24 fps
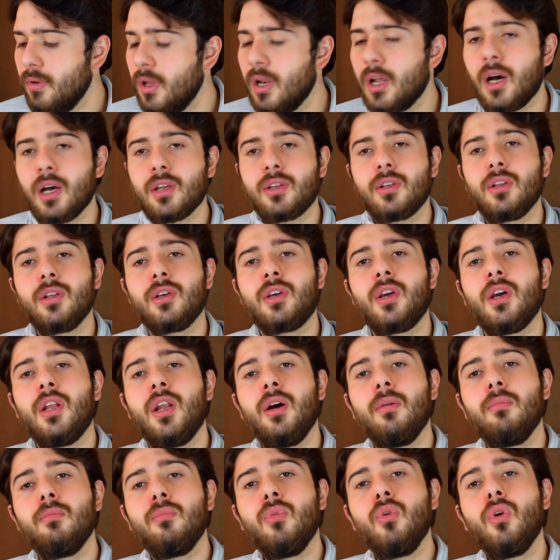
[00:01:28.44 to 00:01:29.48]
velhasılı
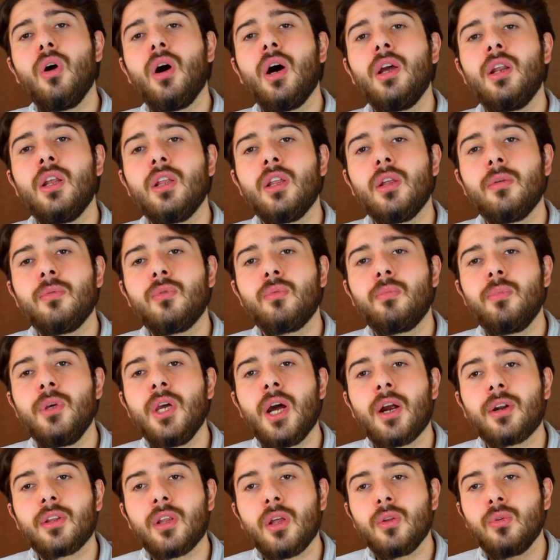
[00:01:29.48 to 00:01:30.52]
kelam bu ailede bir
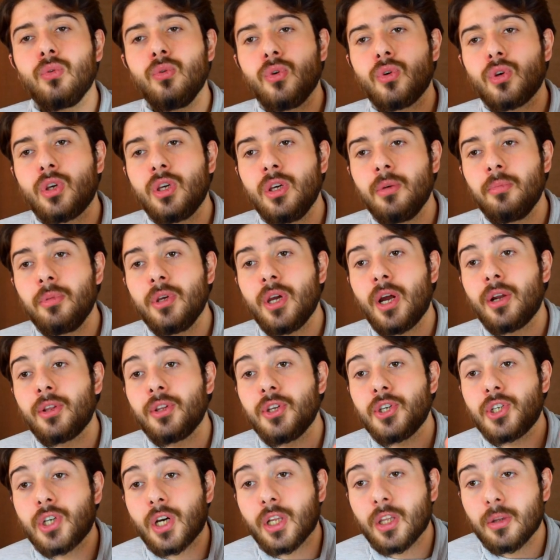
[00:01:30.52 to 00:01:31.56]
yerden diyor ki bir
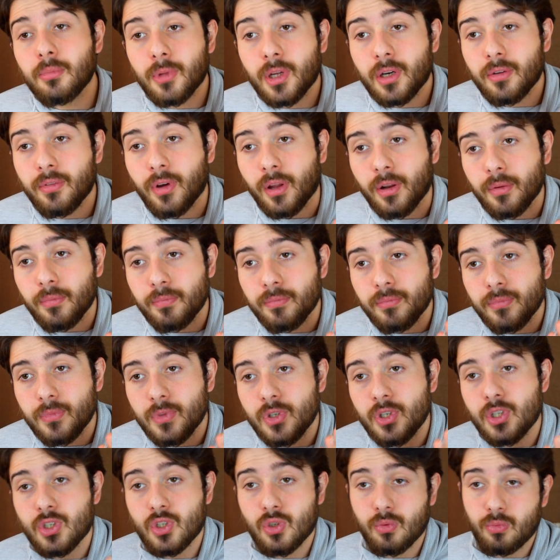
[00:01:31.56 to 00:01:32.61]
yerde iş alımları var.
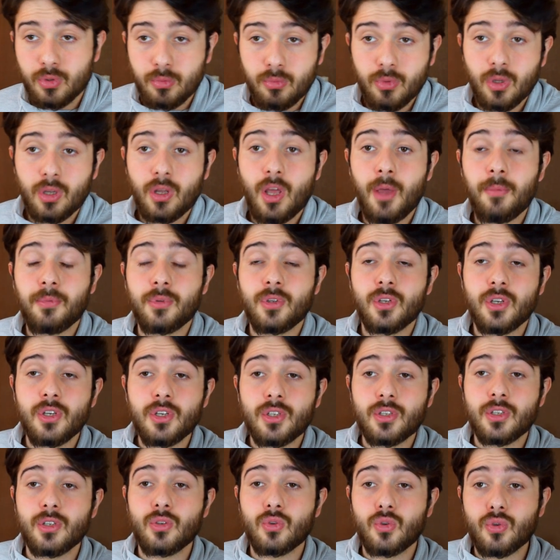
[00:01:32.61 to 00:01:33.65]
İşçi bunlar hepsi
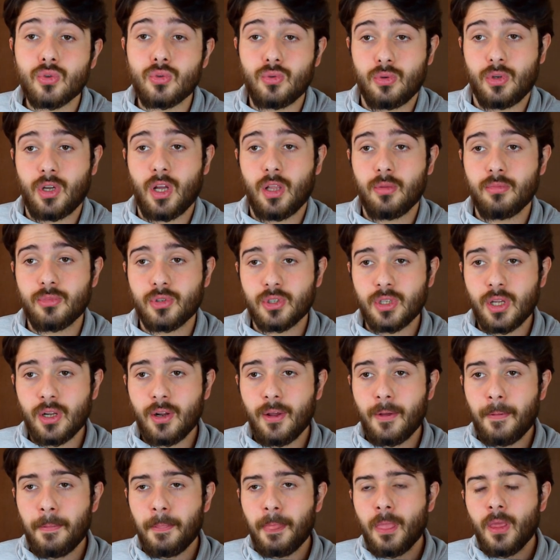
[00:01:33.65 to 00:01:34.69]
işsiz güçsüz
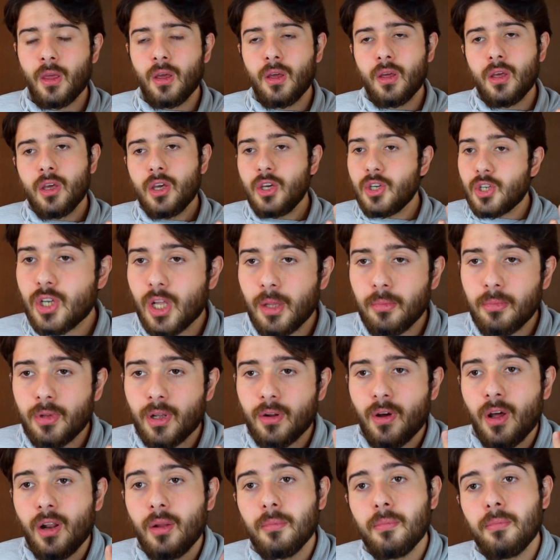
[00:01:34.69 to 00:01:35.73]
kalmışlar. İş
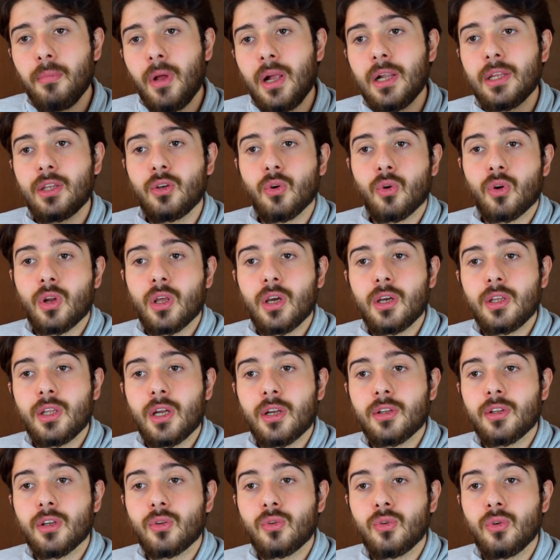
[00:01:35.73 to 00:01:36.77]
alımları var. Belki oraya
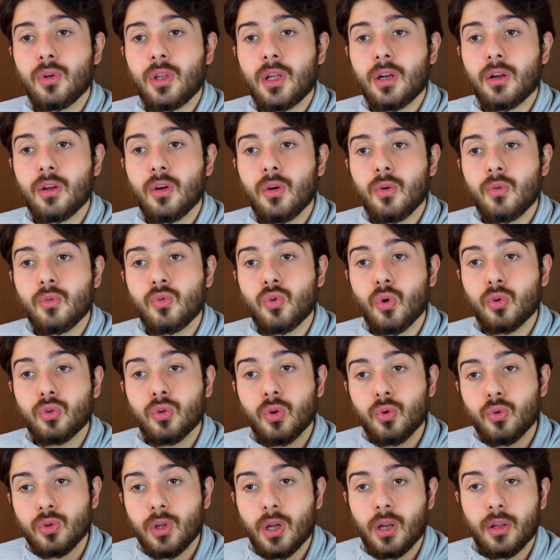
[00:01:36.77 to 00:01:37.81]
gidersek diyorlar çok
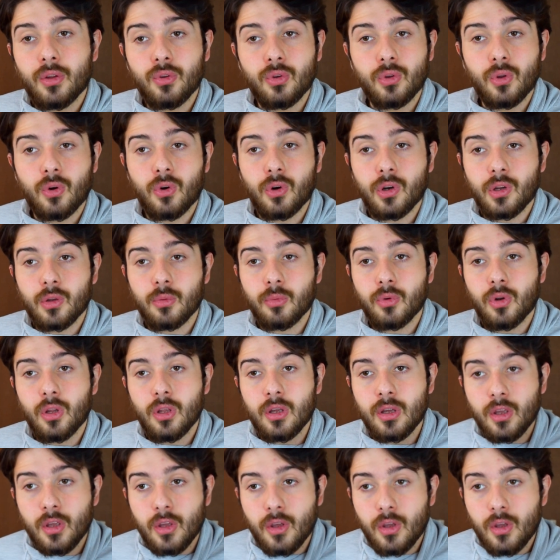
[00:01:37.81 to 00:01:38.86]
da güzel anlatıyorlar oraya.
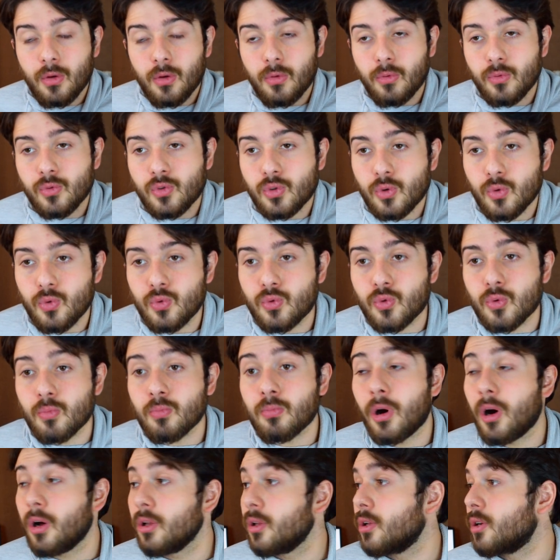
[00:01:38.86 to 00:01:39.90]
Böyle işte
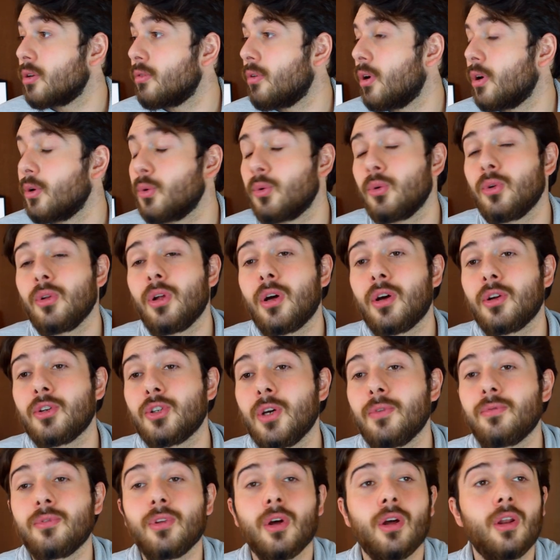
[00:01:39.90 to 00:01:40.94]
üzüm bağları var diyorlar,
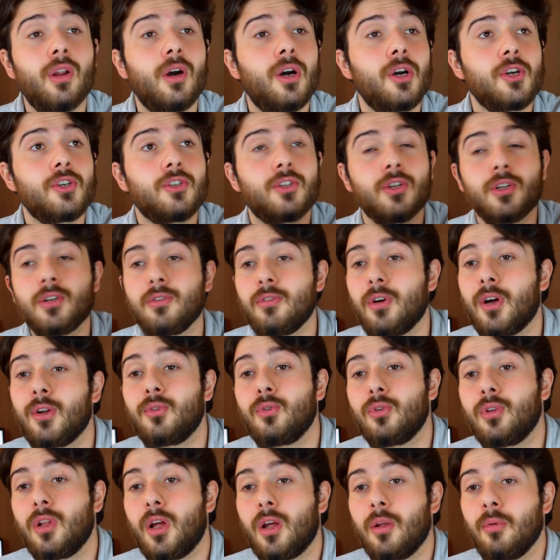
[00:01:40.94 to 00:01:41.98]
şeftali ağaçları var
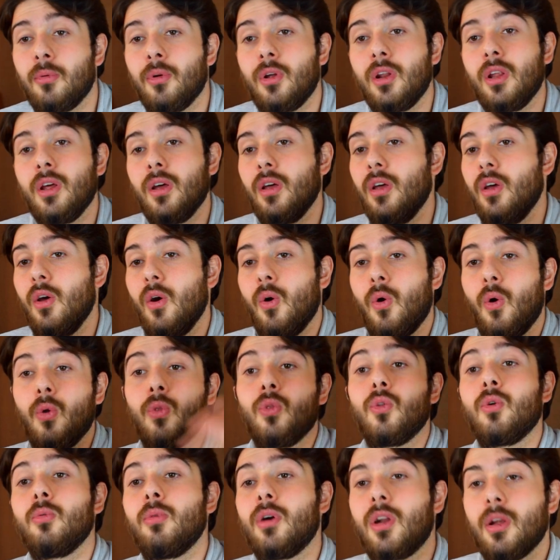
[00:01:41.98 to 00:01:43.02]
diyorlar. Böyle
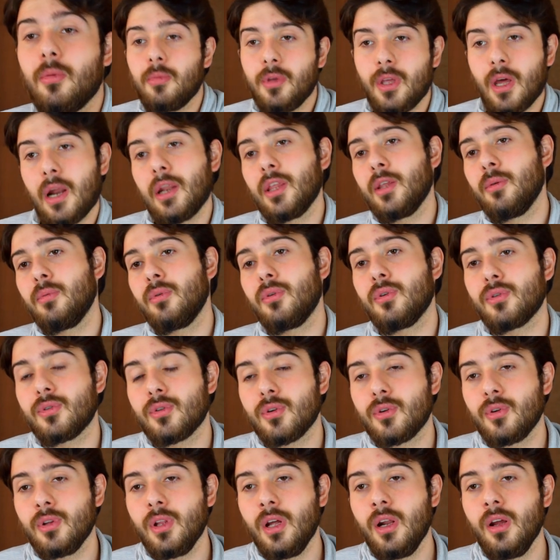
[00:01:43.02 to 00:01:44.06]
on numara bir yer gibi
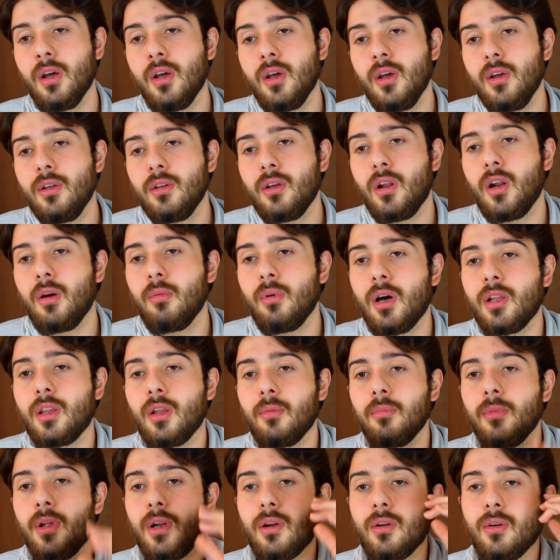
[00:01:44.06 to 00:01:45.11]
gösteriyorlar. Yani bu
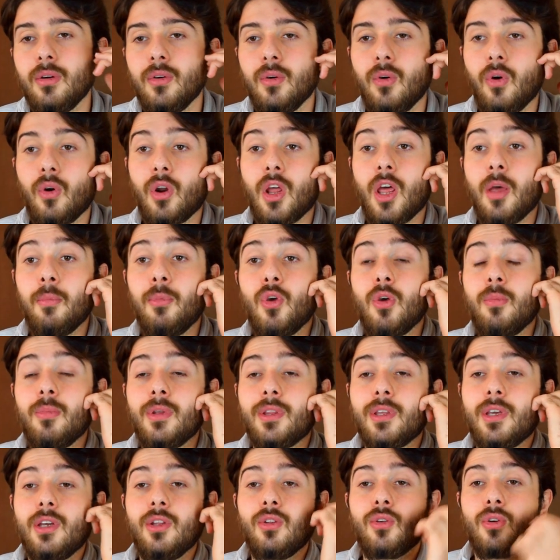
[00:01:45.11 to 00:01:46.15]
adamlar oraya bir
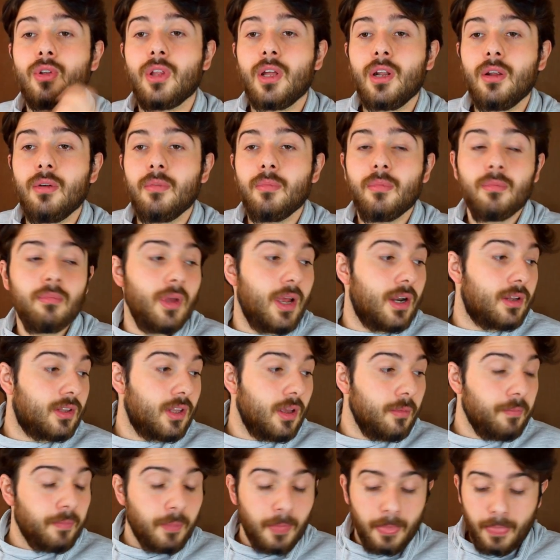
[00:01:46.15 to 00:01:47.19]
ümit gidiyorlar.
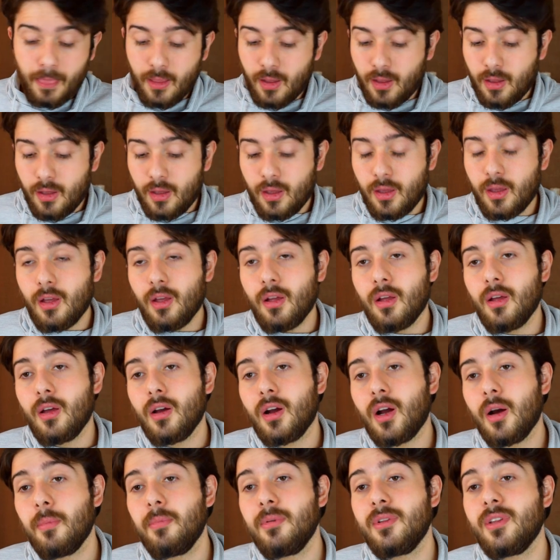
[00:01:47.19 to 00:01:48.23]
Meğersem
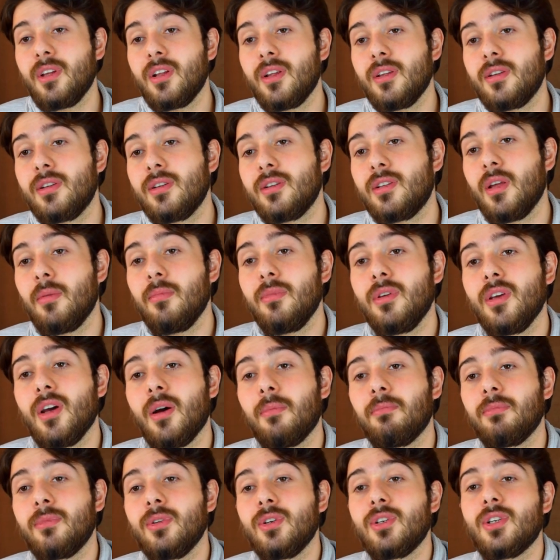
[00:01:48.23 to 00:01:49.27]
e, kapitalist sistemin
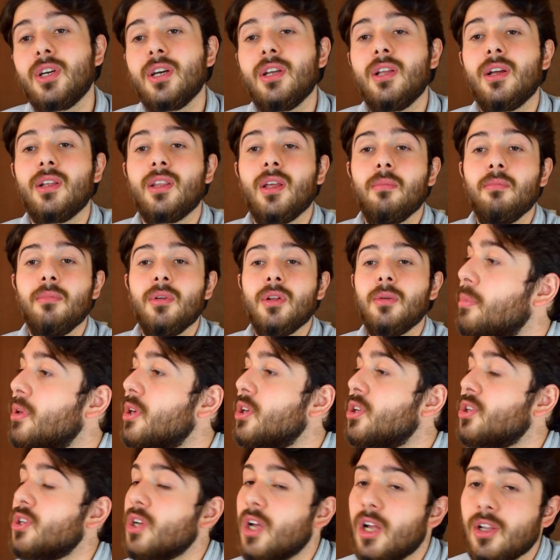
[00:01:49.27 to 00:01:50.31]
yaptığı şeylerden biri
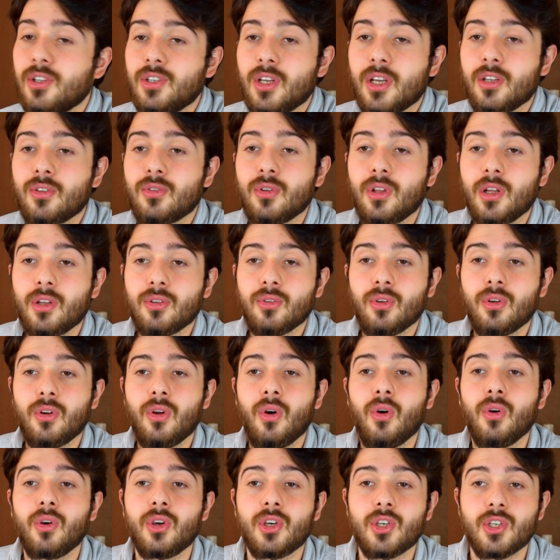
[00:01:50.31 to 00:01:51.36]
bin kişi alacağız diyorlar.
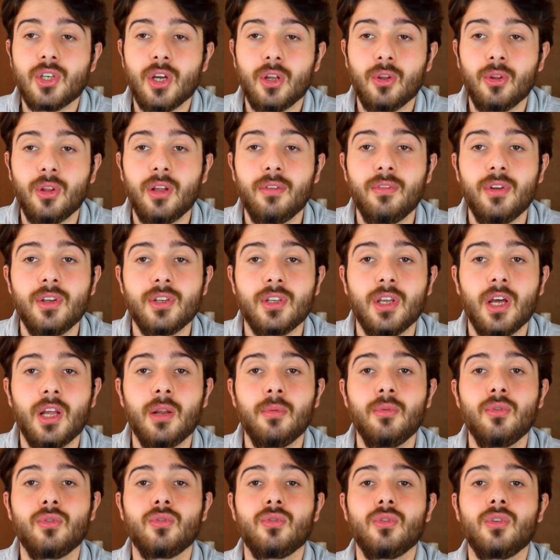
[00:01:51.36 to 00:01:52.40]
Sonra on kişi alıyorlar
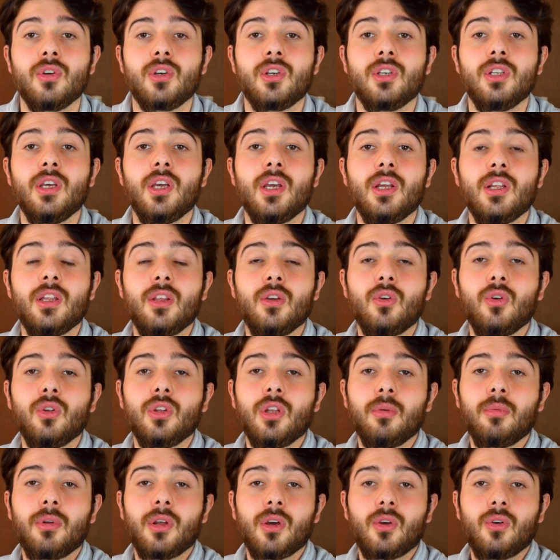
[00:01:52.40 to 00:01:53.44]
vesaire bir sürü kişi de geride
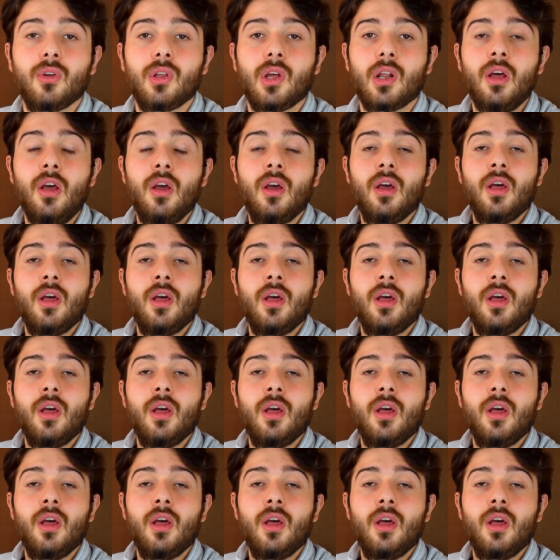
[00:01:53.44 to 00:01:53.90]
yolda bırakıyorlar.